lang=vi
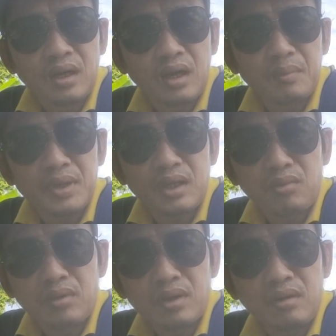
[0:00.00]
à, bắt
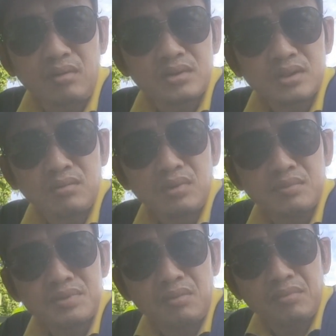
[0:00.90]
đầu là có sự đóng
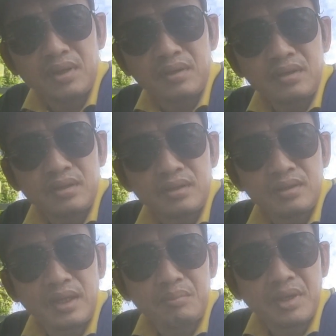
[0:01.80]
góp xong cái
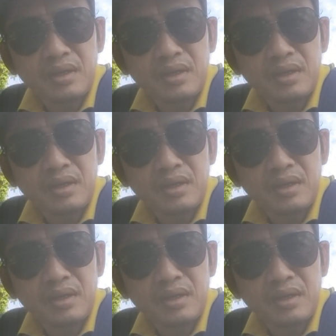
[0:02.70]
đem